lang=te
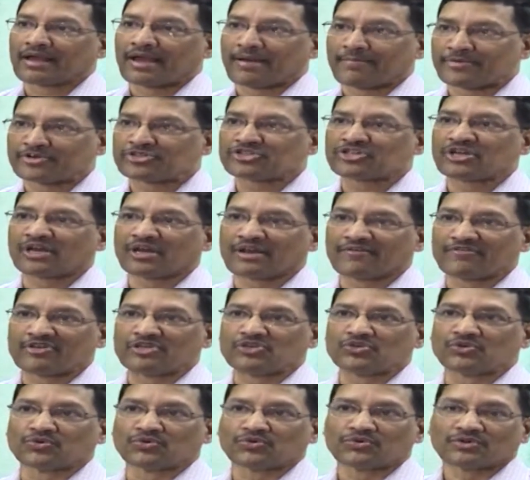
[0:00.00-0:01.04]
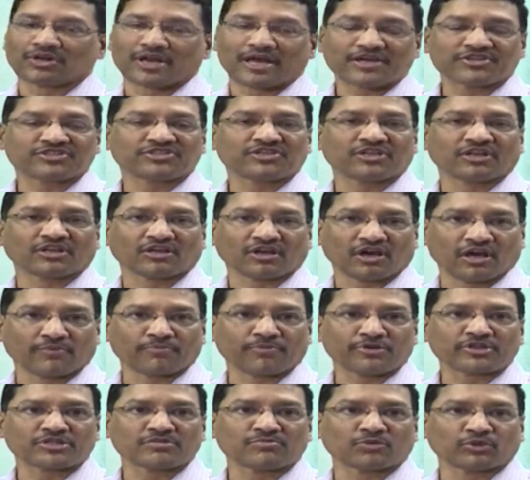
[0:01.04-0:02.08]
కమర్షియల్ రెవెన్యూ లాస్ట్ ఇయర్
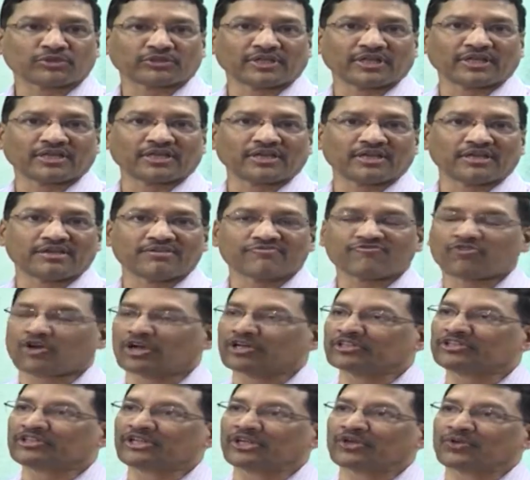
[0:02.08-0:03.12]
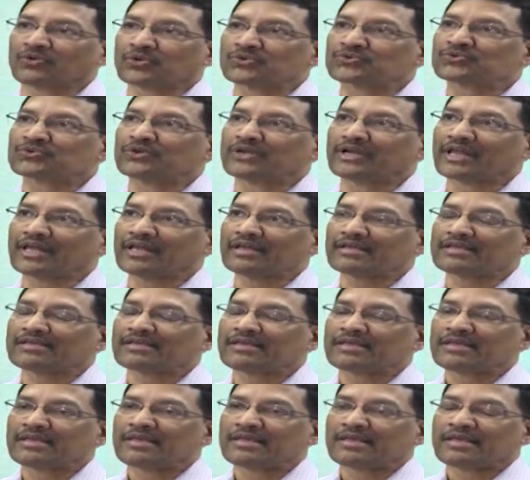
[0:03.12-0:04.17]
కార్పొరేషన్ మొత్తానికి ఫార్టీ త్రీ క్రోర్స్ ఉంటే
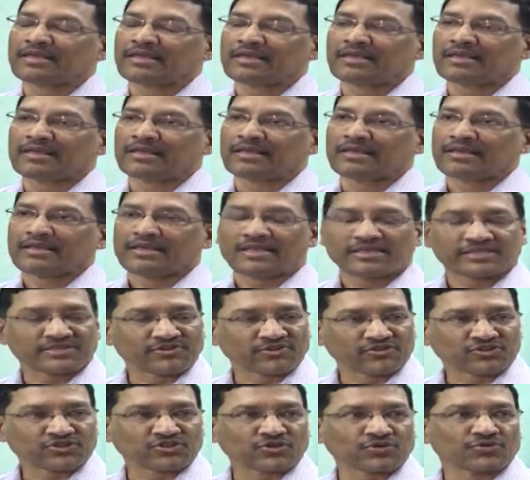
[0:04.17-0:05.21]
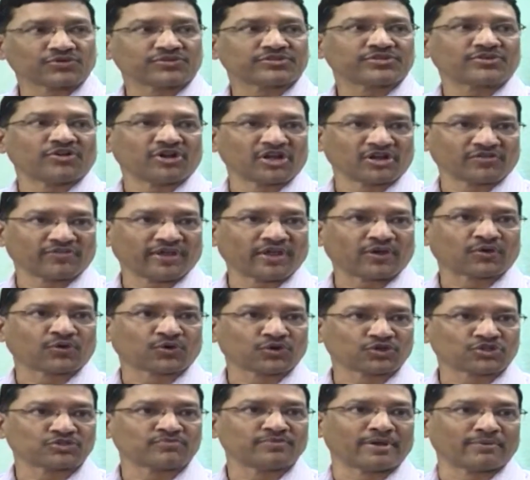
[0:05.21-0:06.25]
ఈ సంవత్సరం సెవెంటీ ఫైవ్
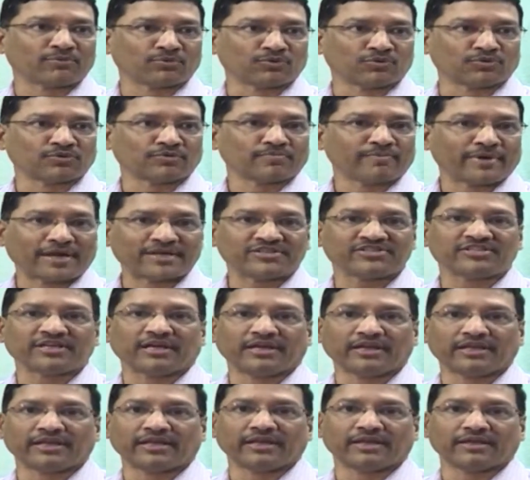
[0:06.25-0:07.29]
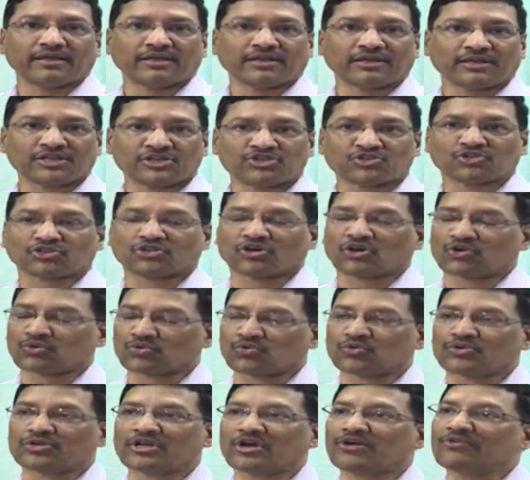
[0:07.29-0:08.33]
క్రోర్స్ మేము మార్చి ఎండ్కి రీచ్ అవుతాం
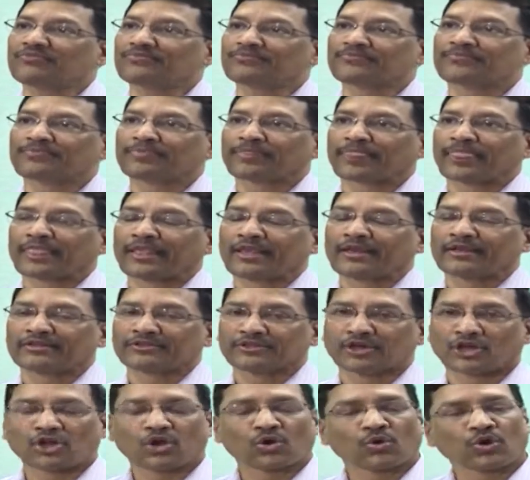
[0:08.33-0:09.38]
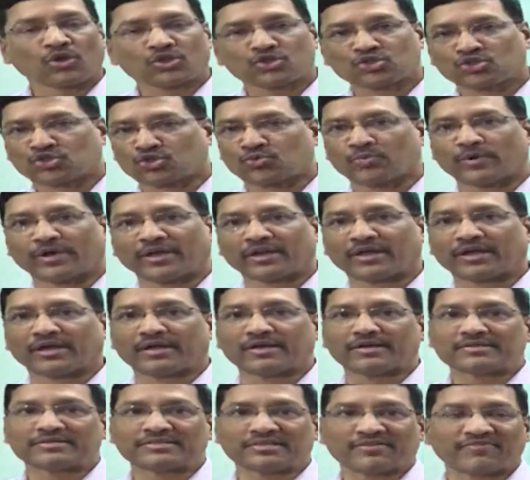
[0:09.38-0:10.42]
అనుకుంటున్నాం దాంట్లో కూడా
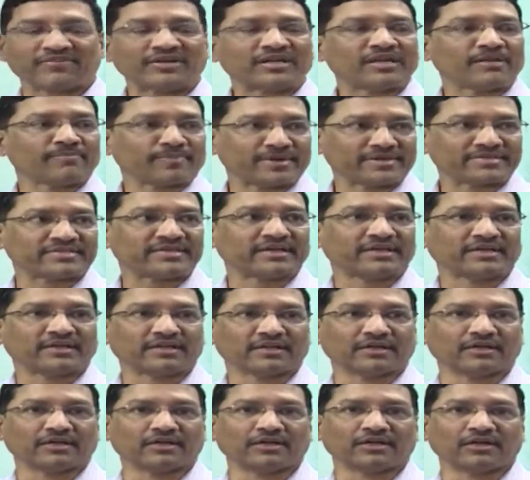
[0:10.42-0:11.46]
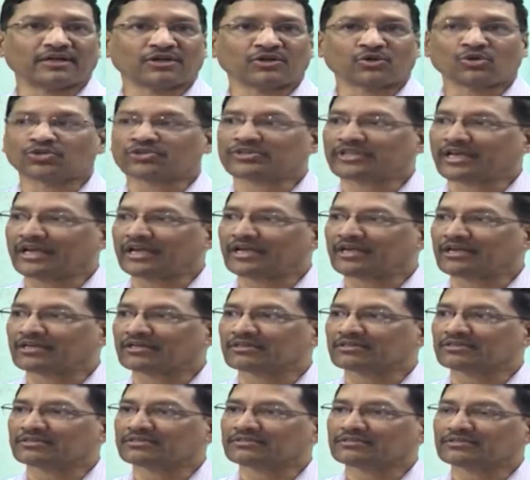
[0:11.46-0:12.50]
సుమారుగా సెవెంటీ పర్సెంట్ గ్రోత్
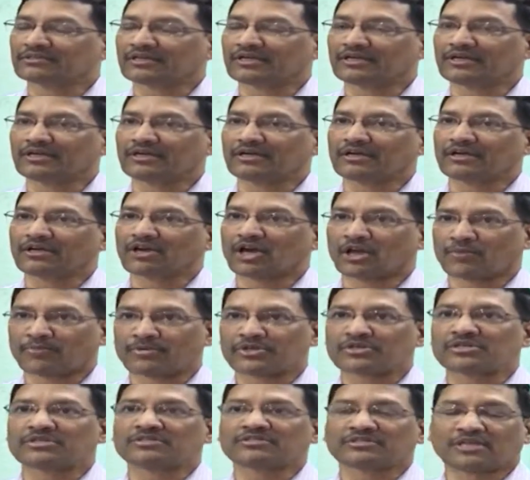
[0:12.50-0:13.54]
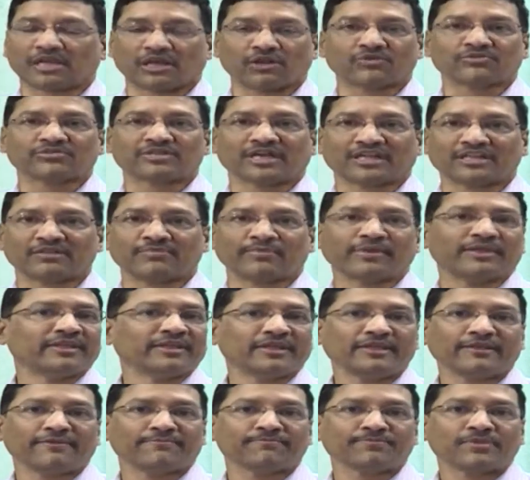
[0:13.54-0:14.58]
రేట్ కార్పొరేషన్ స్థాయిలో
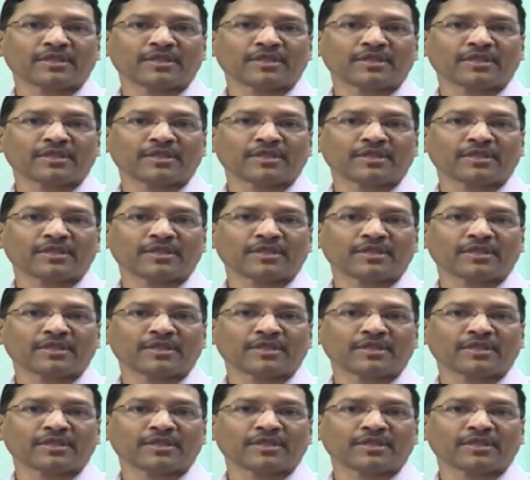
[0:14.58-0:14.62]
సాధ్యమైంది